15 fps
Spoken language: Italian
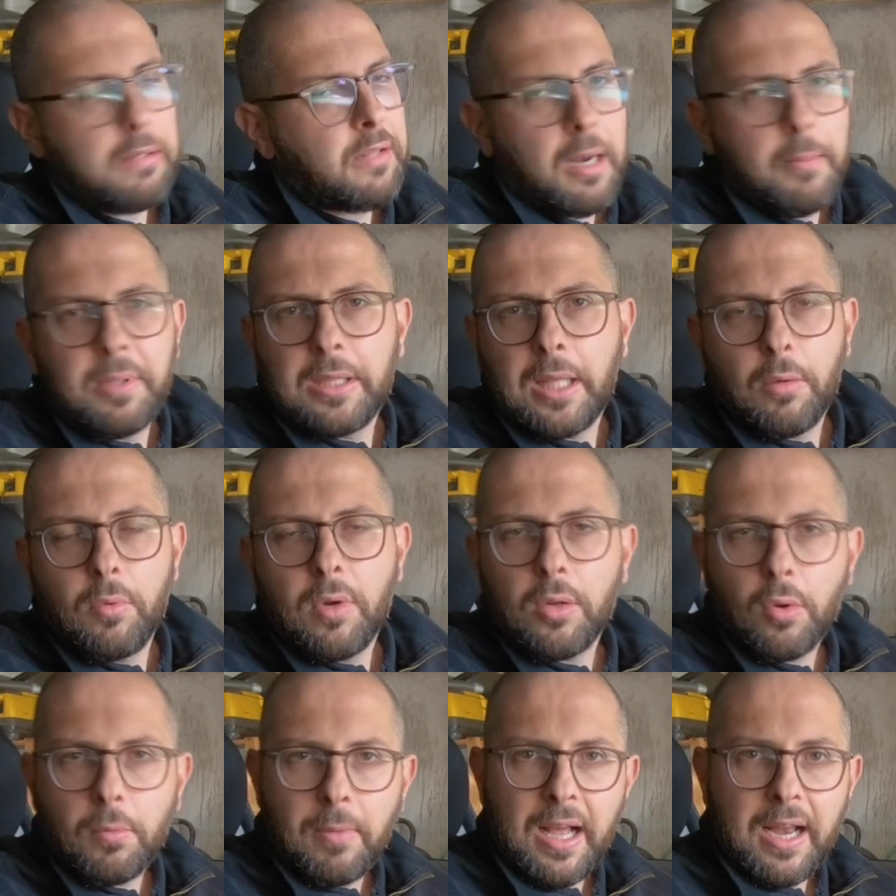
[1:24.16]
tramite una
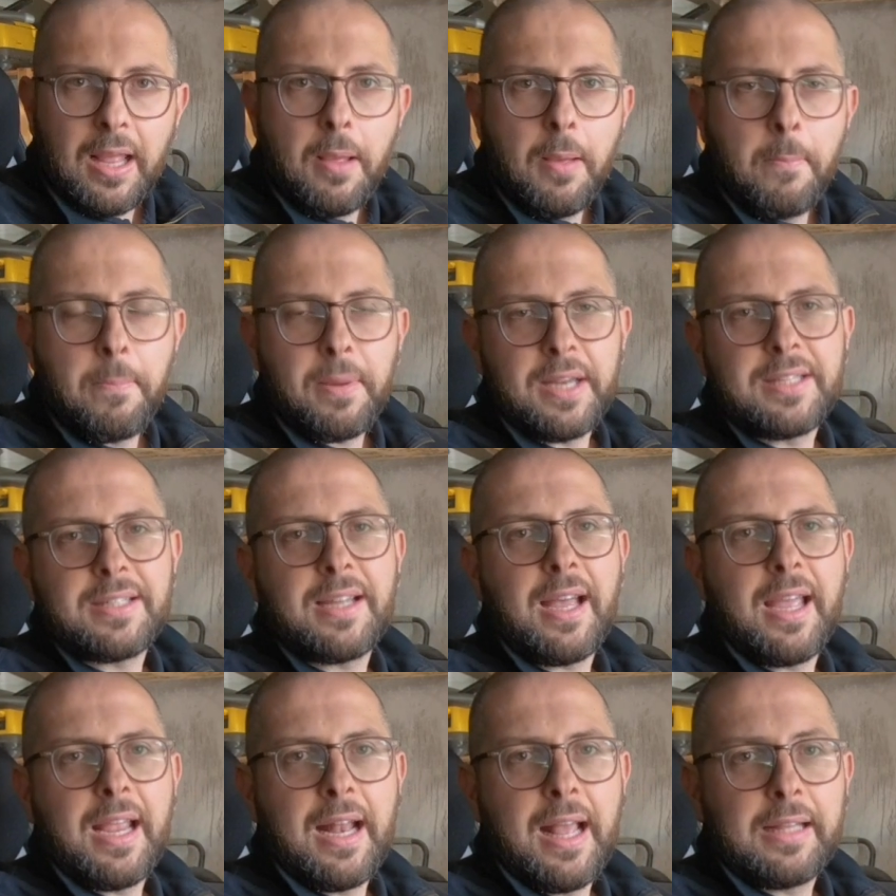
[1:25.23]
normale presa
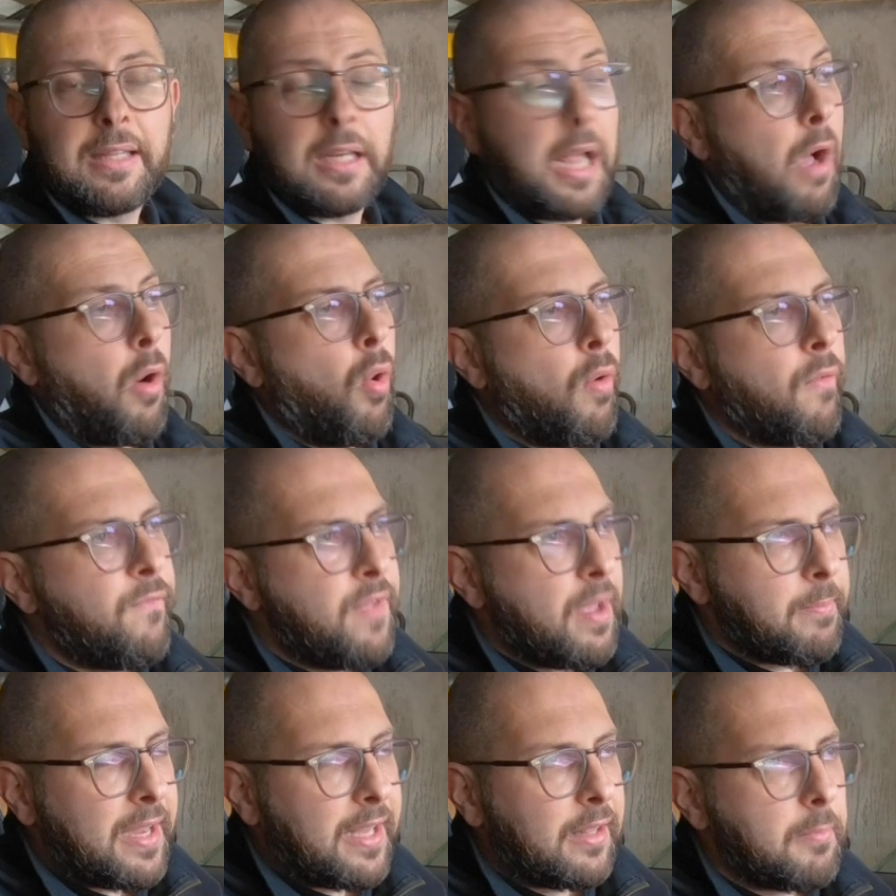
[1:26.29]
elettrica.
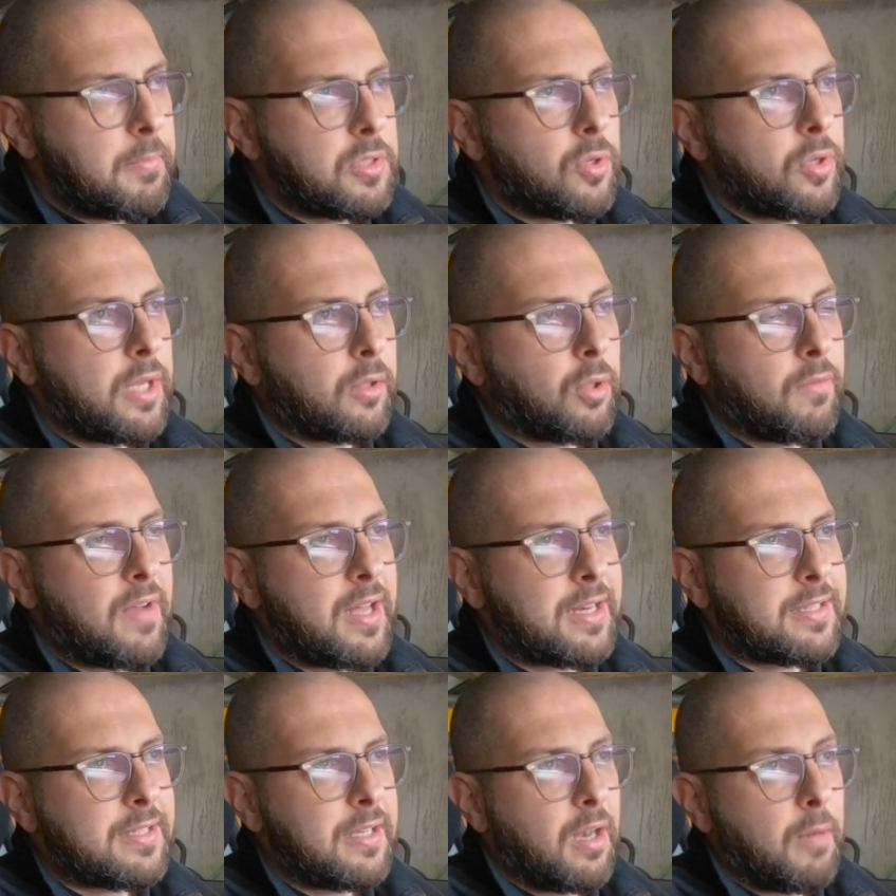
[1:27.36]
Ovviamente bisogna
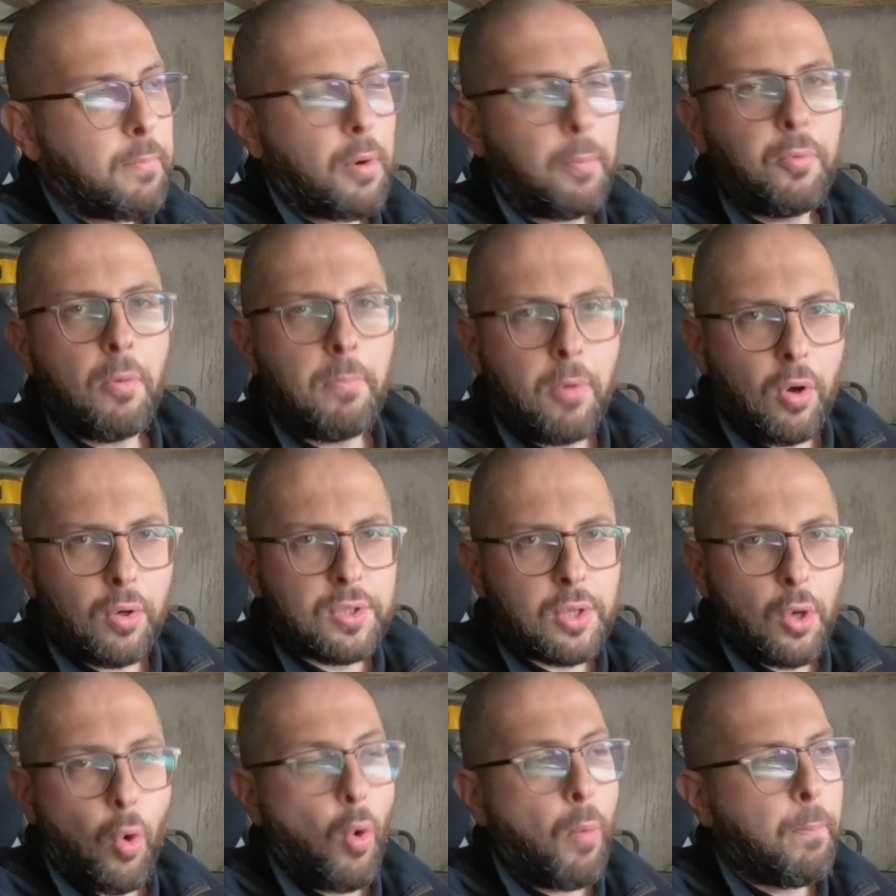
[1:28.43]
trovarsi nel proprio box
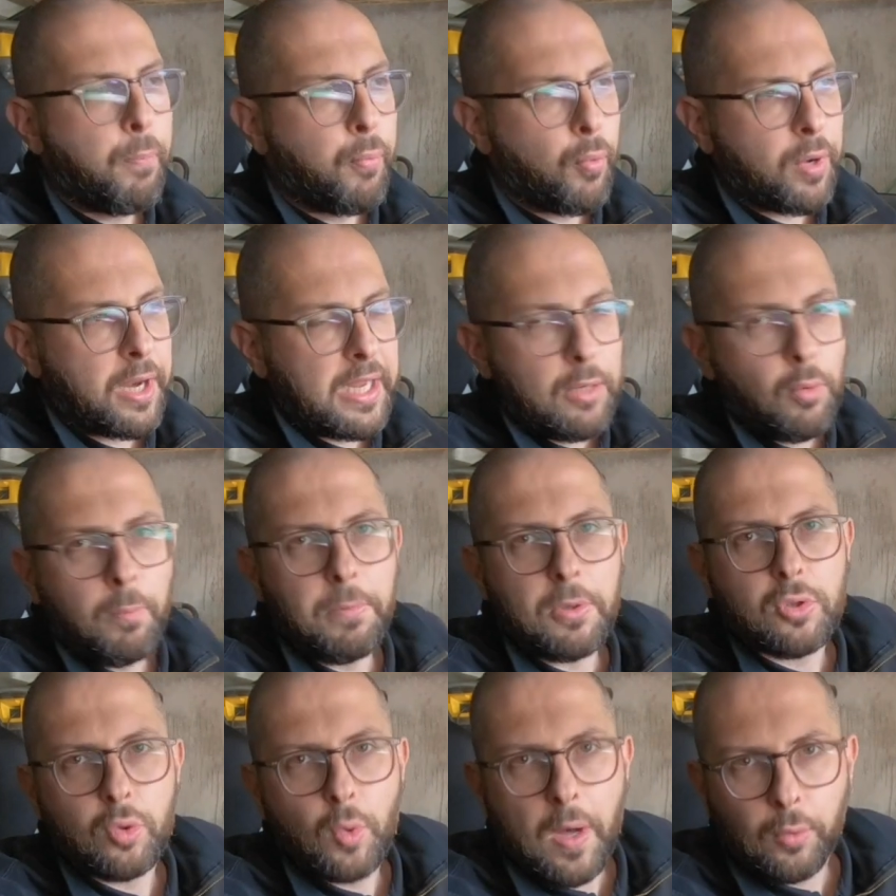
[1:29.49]
oppure in un
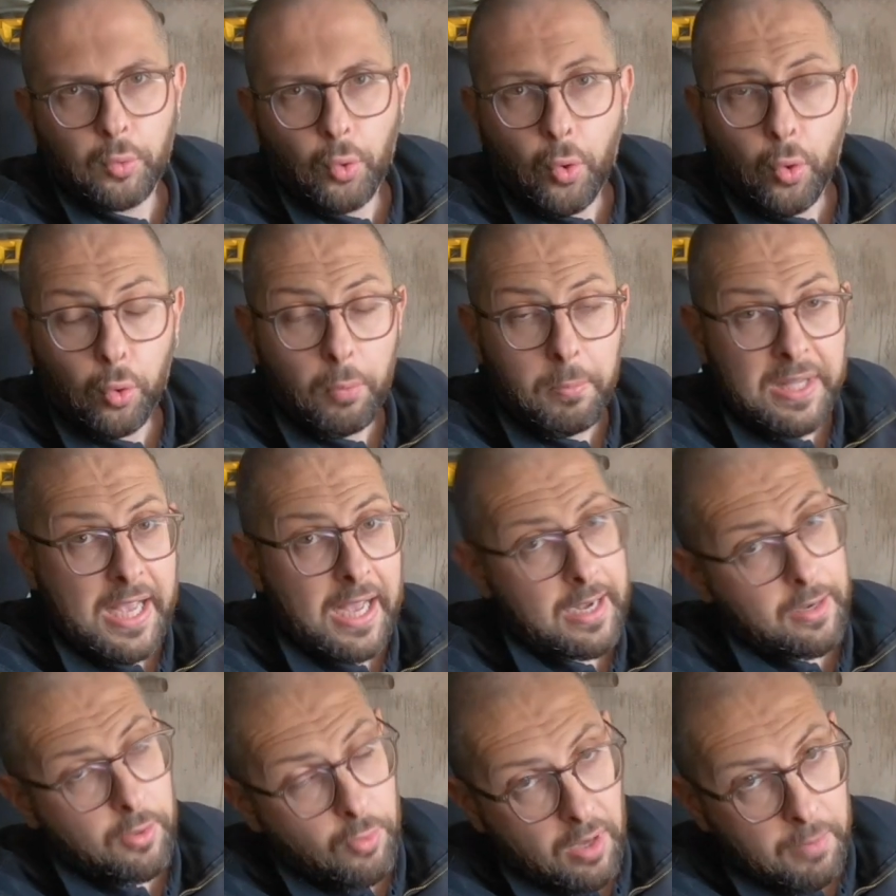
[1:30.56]
posto auto condominiale,
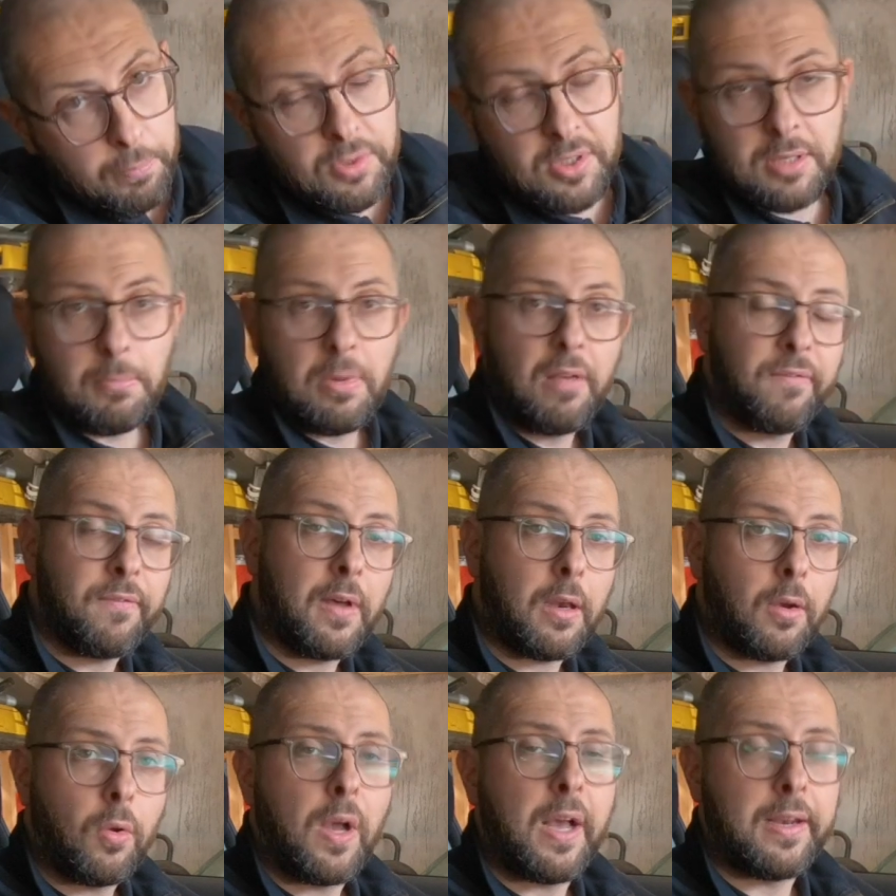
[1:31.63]
non è possibile
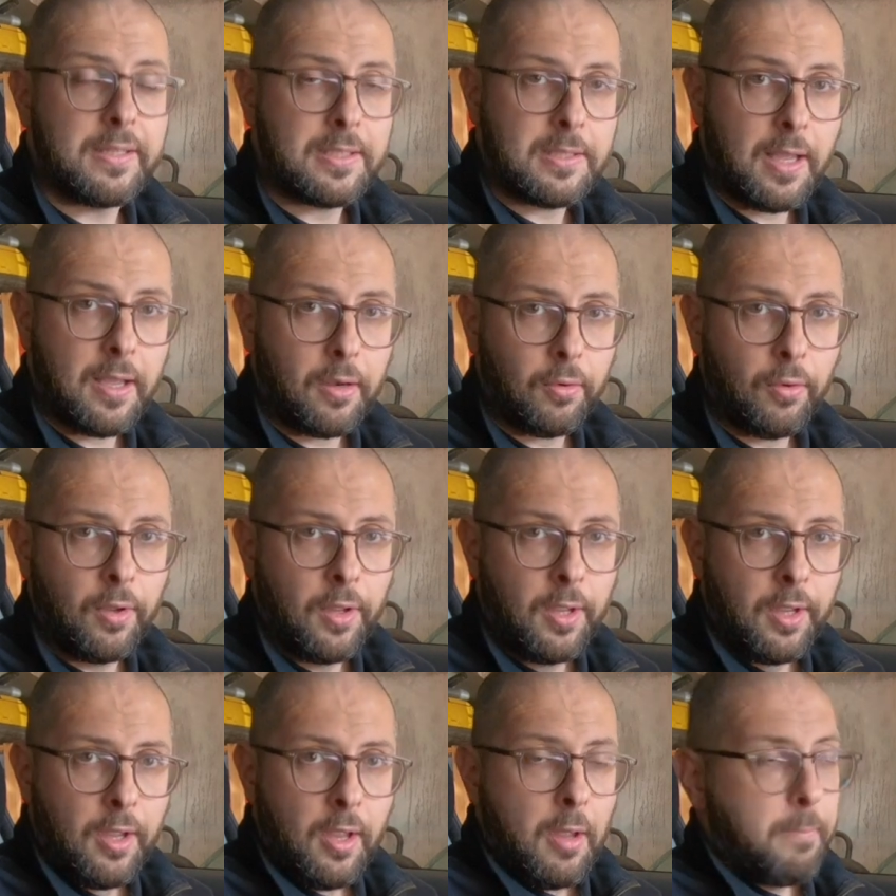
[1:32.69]
farlo all'esterno,
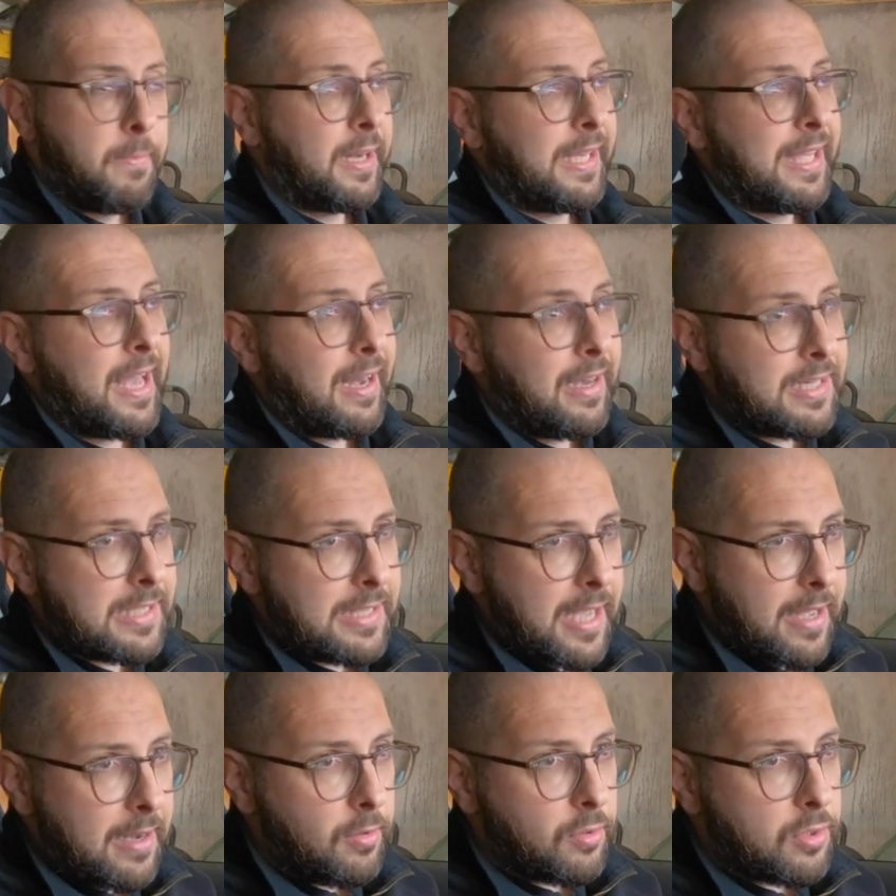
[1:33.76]
perché
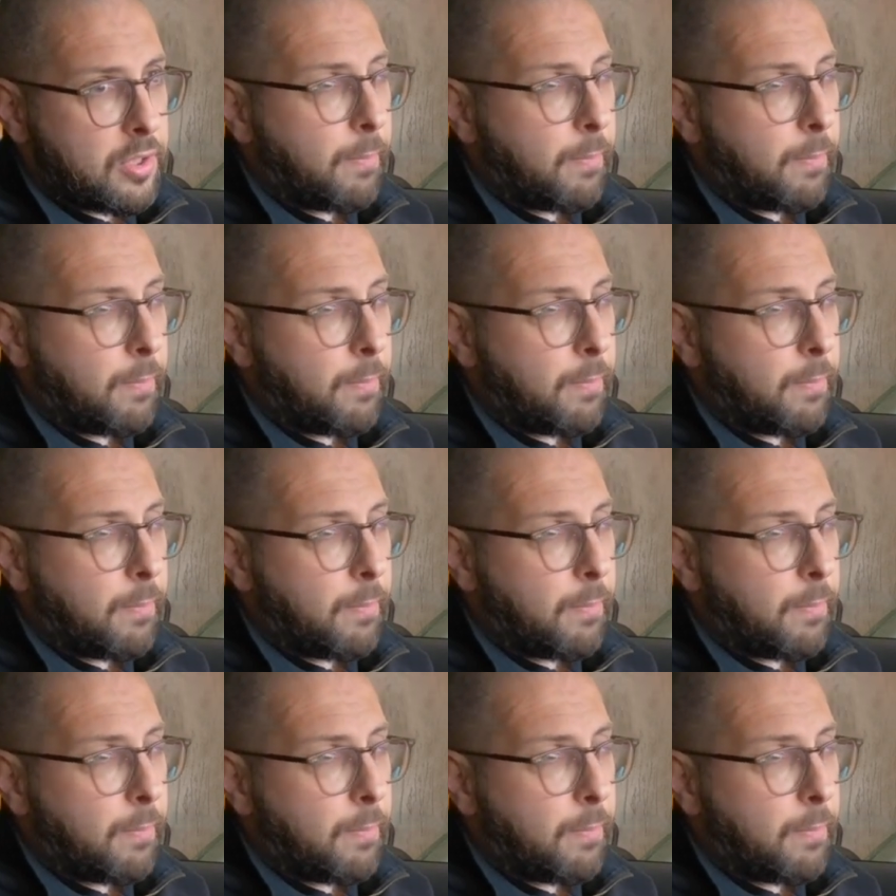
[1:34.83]
all'esterno si